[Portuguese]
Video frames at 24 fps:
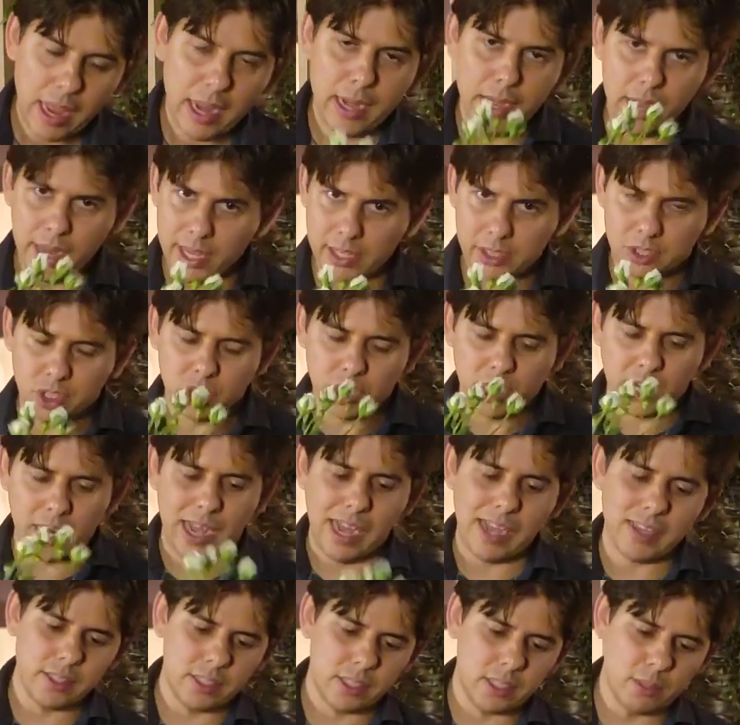Neste
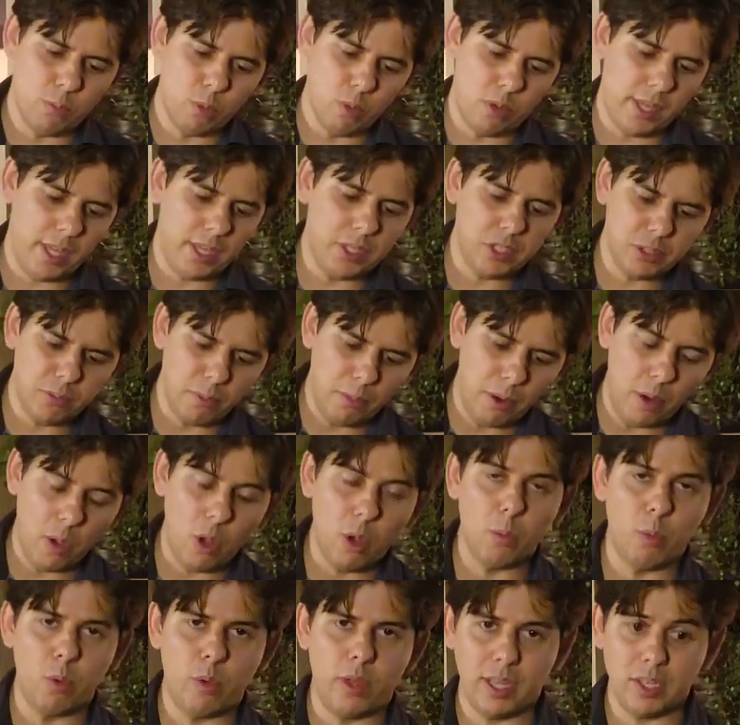caso, esse buquê de mão é
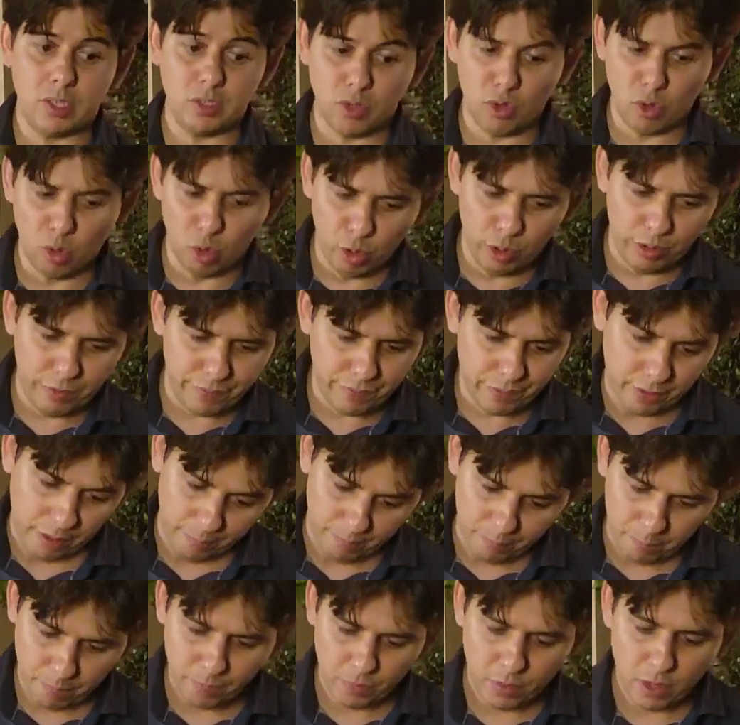um buquê de noiva.
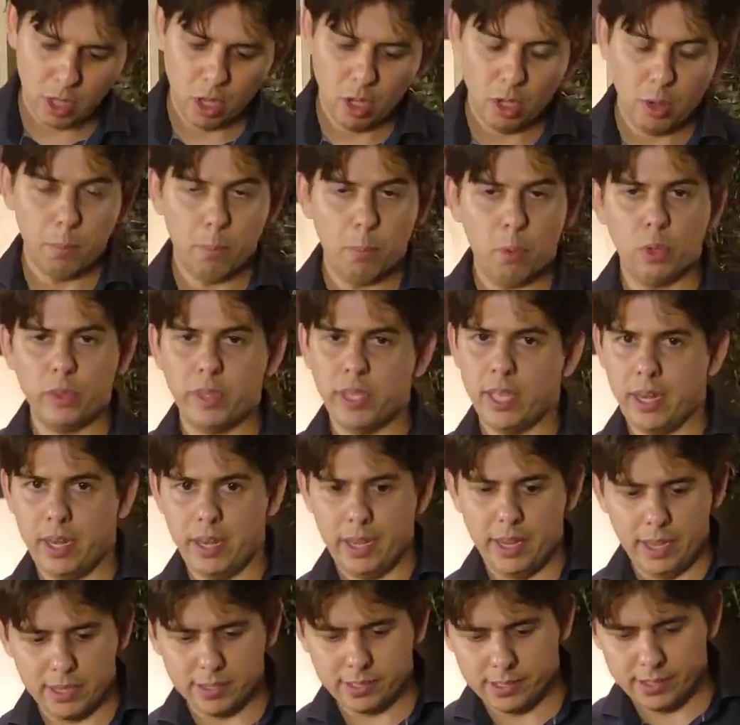
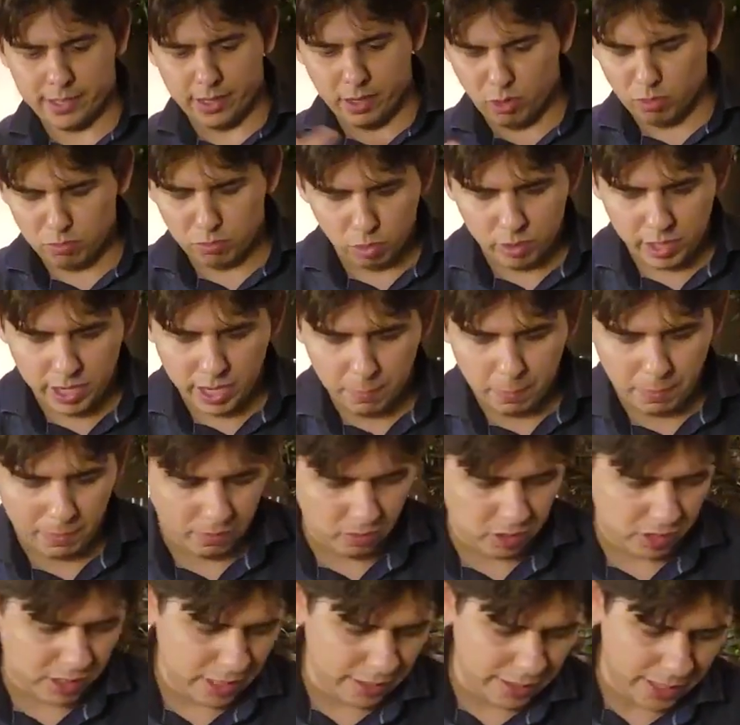Poderia ser um buquê para
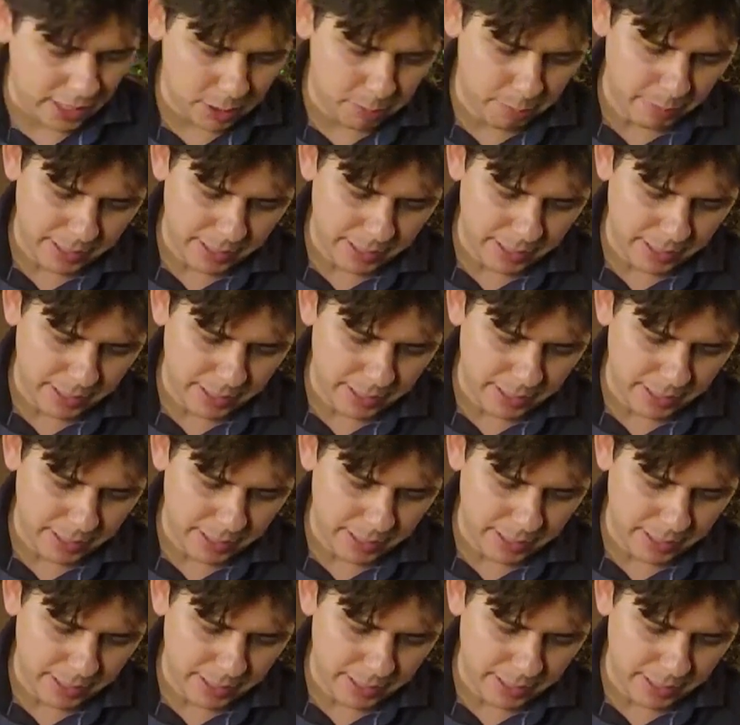você dar de